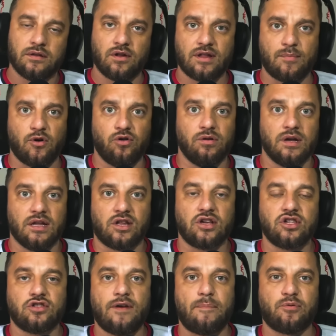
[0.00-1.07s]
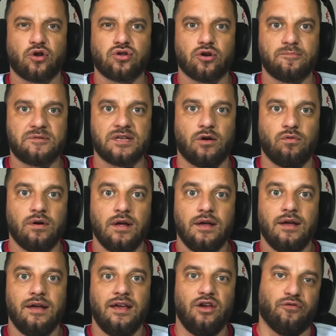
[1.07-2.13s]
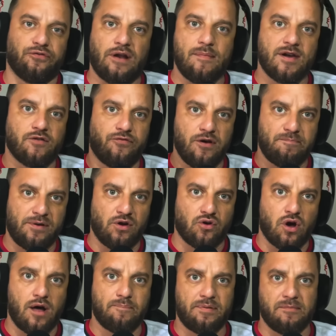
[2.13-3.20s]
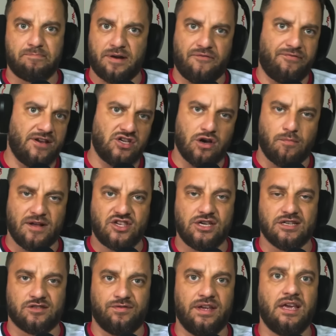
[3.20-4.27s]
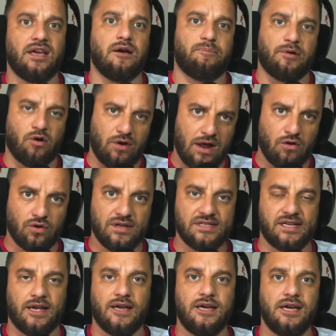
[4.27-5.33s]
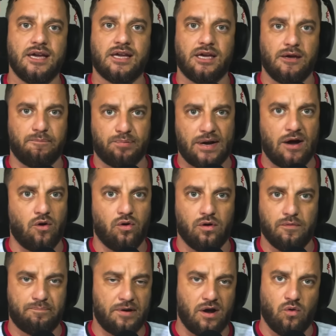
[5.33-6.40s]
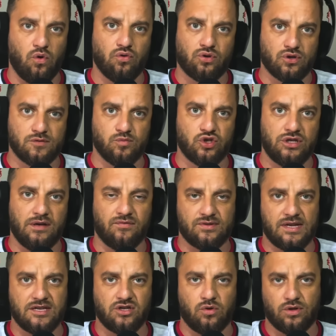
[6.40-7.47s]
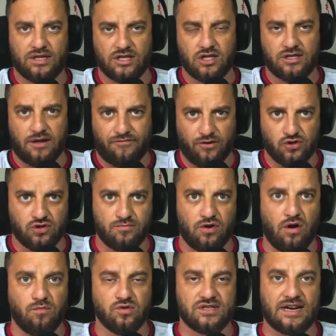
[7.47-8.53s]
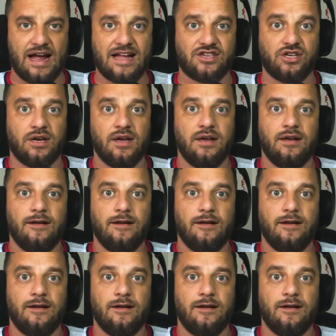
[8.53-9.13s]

Então tá bom, então a gente vai para outra opção. E o Flamengo foi para a Europa para fechar o Matias Vinha, para olhar o Luiz Henrique, para outros motivos. Ontem a gente até falou sobre o Almuslat.